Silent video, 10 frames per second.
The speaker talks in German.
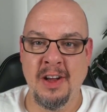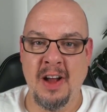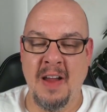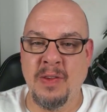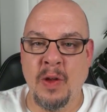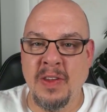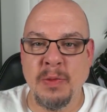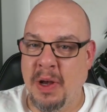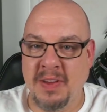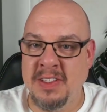
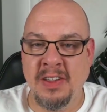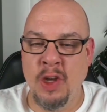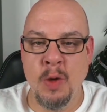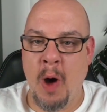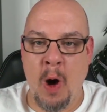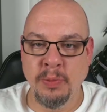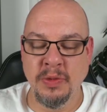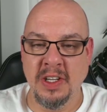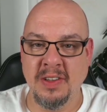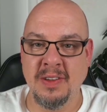Ansonsten passiert hier überhaupt
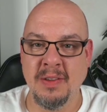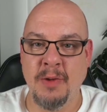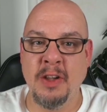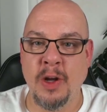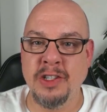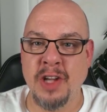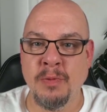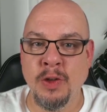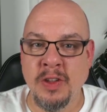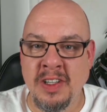nichts, weil
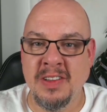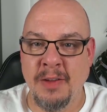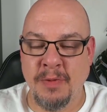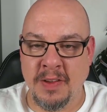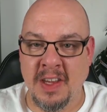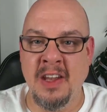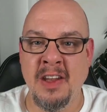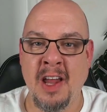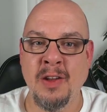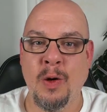Deutschland wird nicht etwas
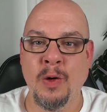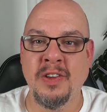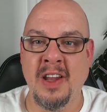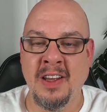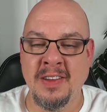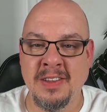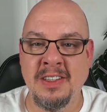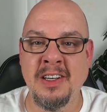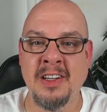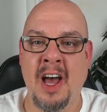ändern und dann
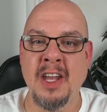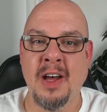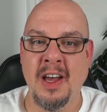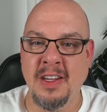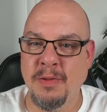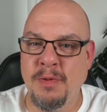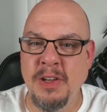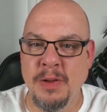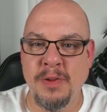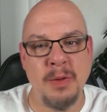riskieren, eine, eine
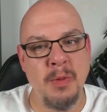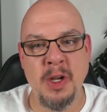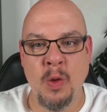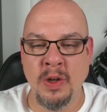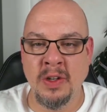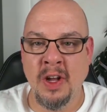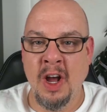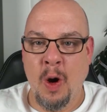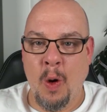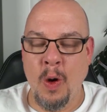viele, viele Millionen
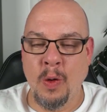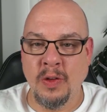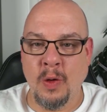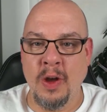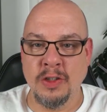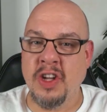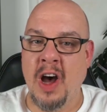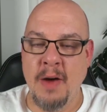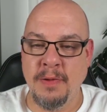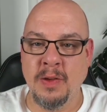Euro teure
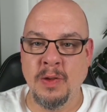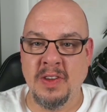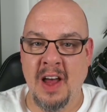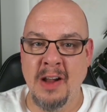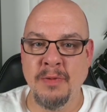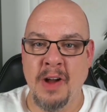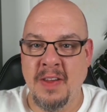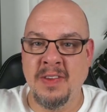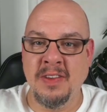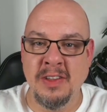Strafe zu zahlen, weil
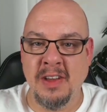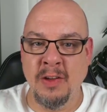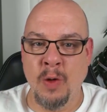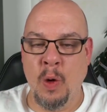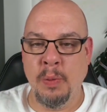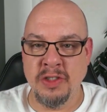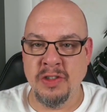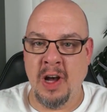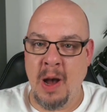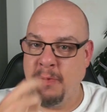sie sich nicht an die
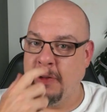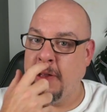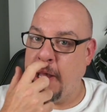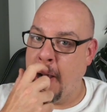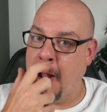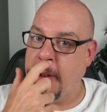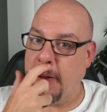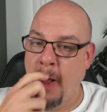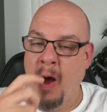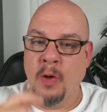europäischen Rahmenverträge halten.
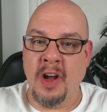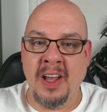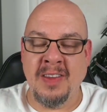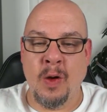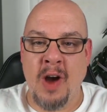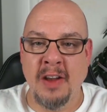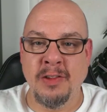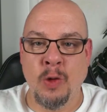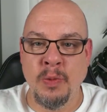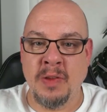Und da geht's auch gar
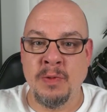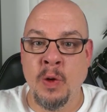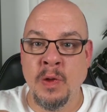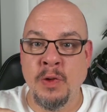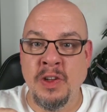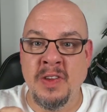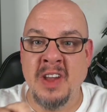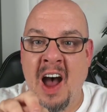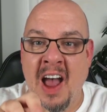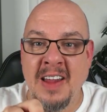nicht drum, dass wir uns für
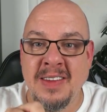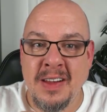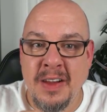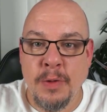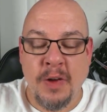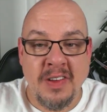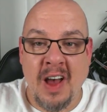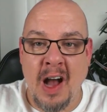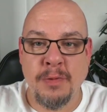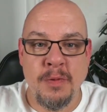diesen einzelnen
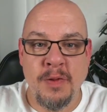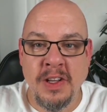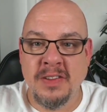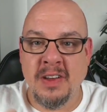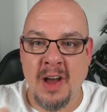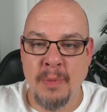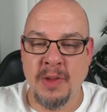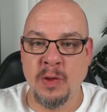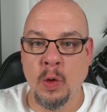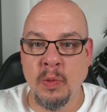Vertrag verpflichtet haben,
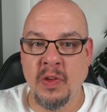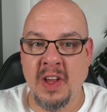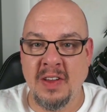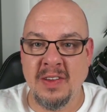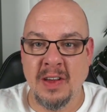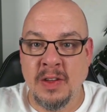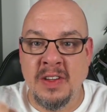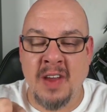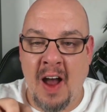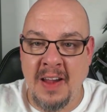das umzusetzen, also
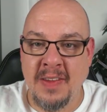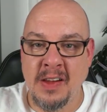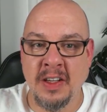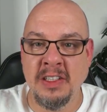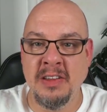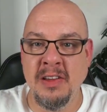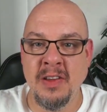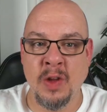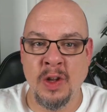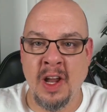diese einzelne Richtlinie,
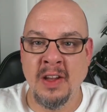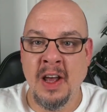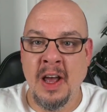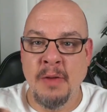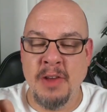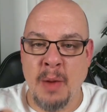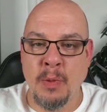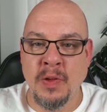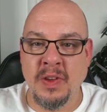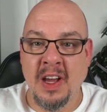sondern wir haben
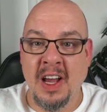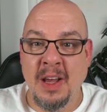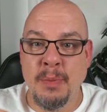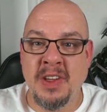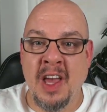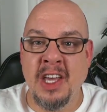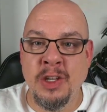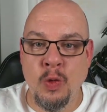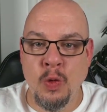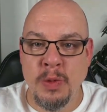uns mit der
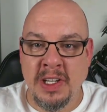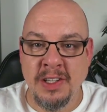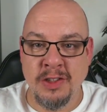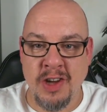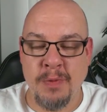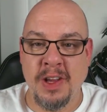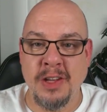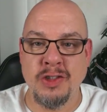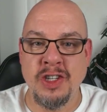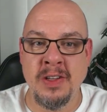EU-Mitgliedschaft
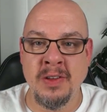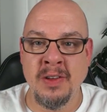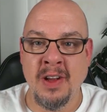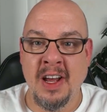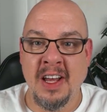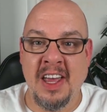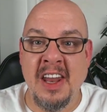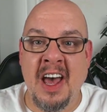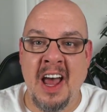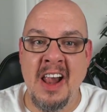entschieden,
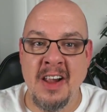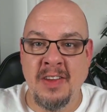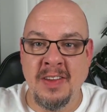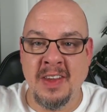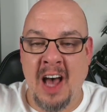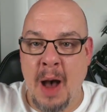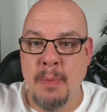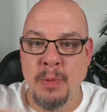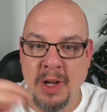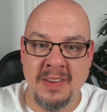generell diese
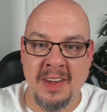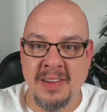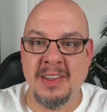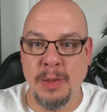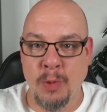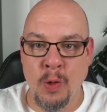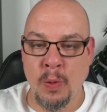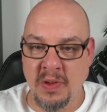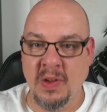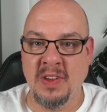Rahmengesetzgebung
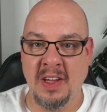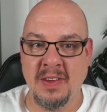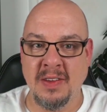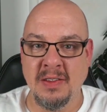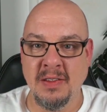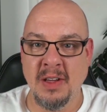umzusetzen.